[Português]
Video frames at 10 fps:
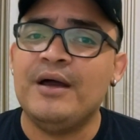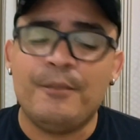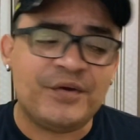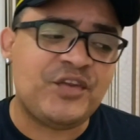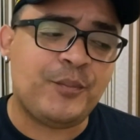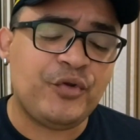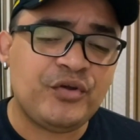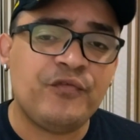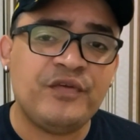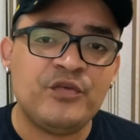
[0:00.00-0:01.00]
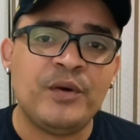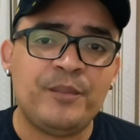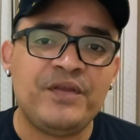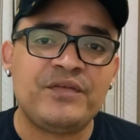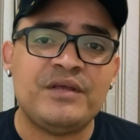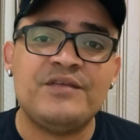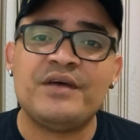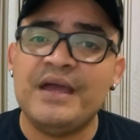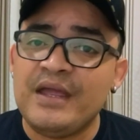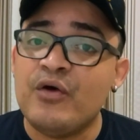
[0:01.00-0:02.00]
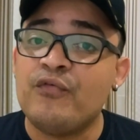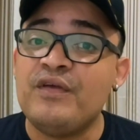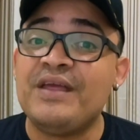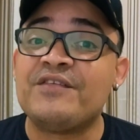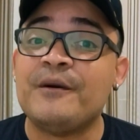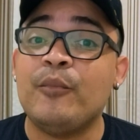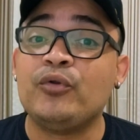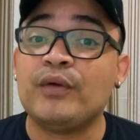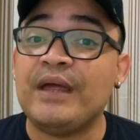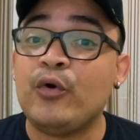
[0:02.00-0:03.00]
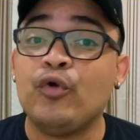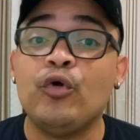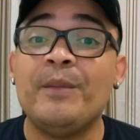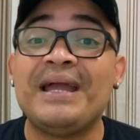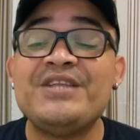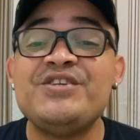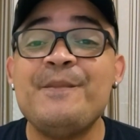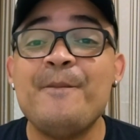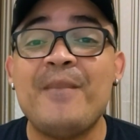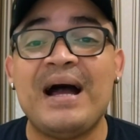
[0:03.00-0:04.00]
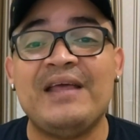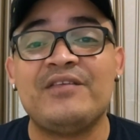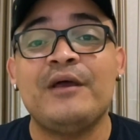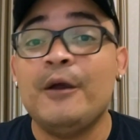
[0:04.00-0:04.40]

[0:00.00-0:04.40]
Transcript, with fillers: mas depois que eu fiz uma pesquisa, eu vi que essa moto é econômica demais.